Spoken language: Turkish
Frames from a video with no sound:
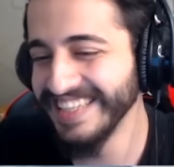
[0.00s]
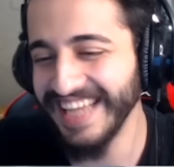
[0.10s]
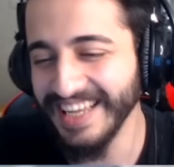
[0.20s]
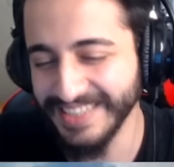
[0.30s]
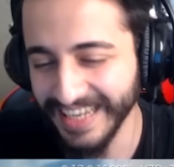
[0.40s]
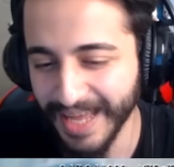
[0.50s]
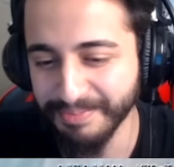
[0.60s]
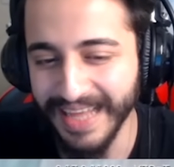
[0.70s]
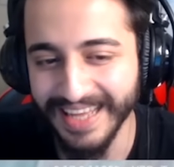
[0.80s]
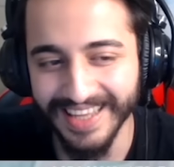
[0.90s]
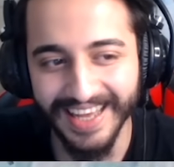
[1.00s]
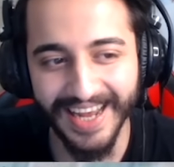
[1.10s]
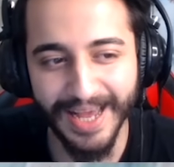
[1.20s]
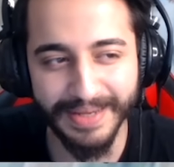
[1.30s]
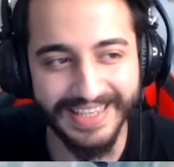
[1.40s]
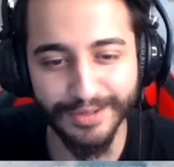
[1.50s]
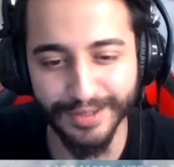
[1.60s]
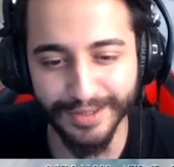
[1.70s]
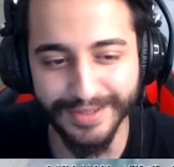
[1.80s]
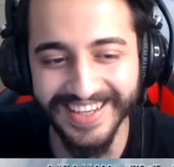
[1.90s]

Sen shut up lan. Arabik, osuruk.